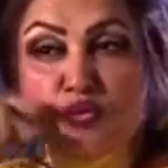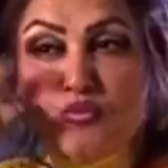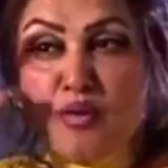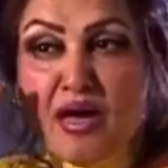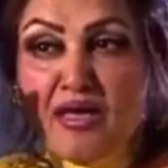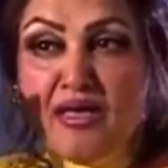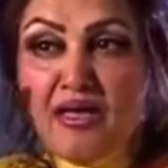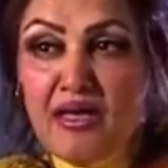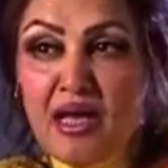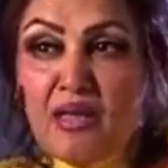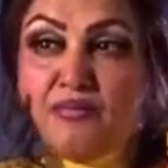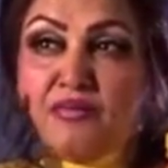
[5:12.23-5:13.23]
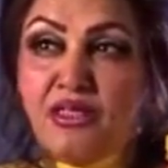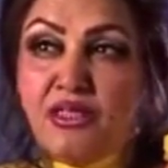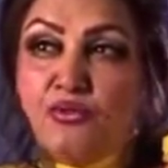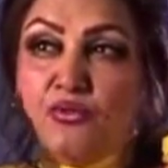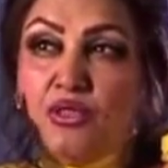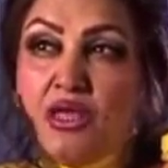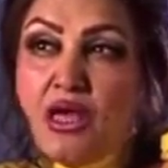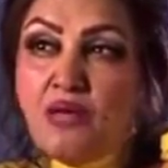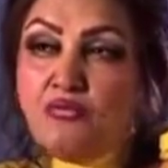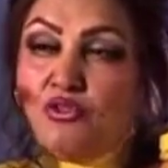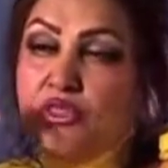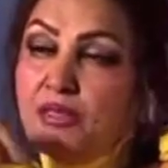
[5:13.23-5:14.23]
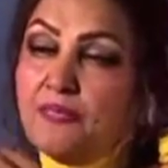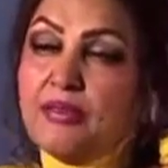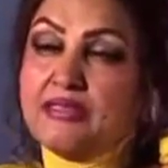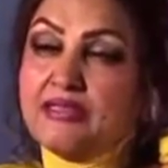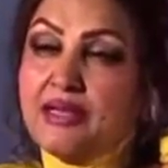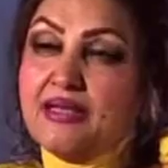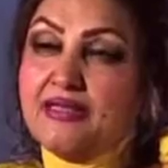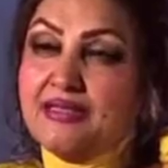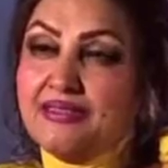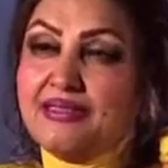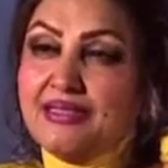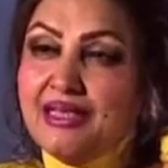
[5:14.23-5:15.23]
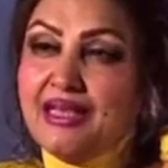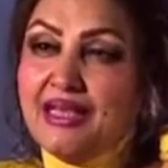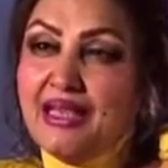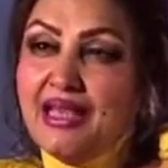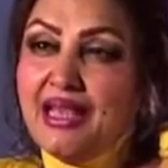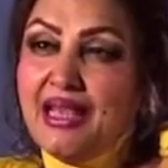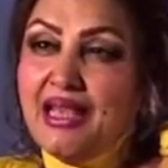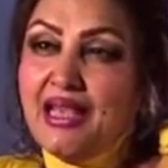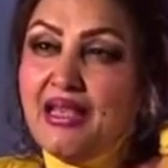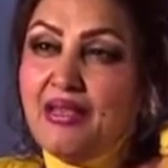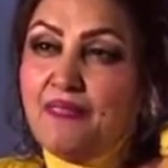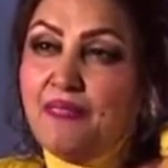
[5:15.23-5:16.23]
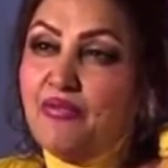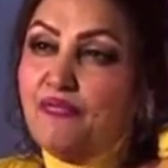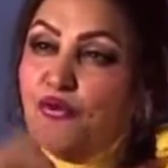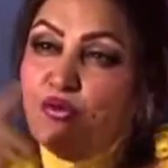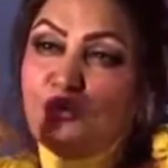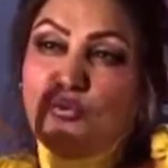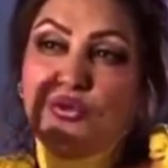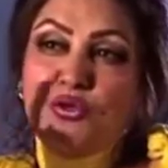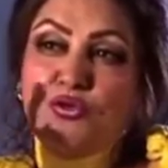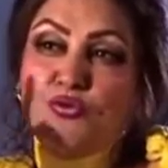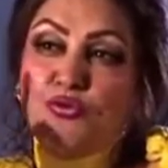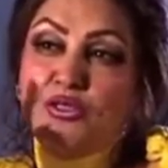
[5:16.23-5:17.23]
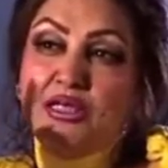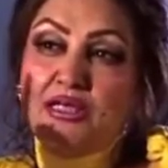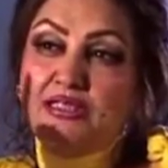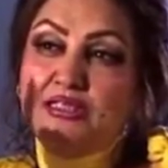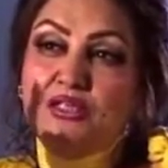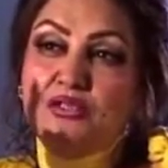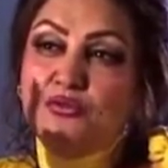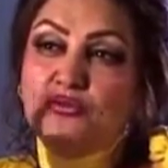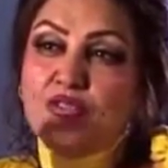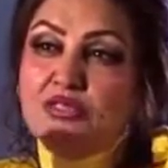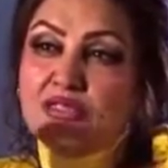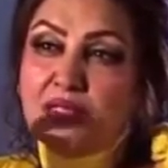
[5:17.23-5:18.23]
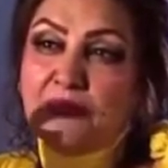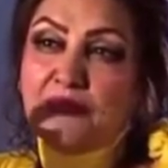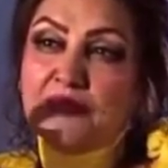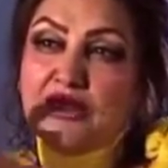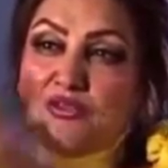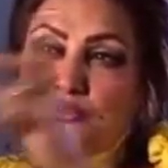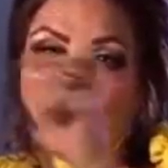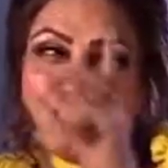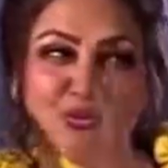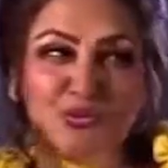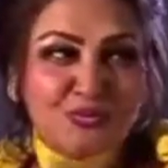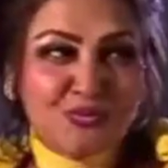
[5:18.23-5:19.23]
तुम्हारे नाम से दुनिया मुझे पहचान लेती है मैं वो खोई हुई एक चीज हूँ जिसका पता तुम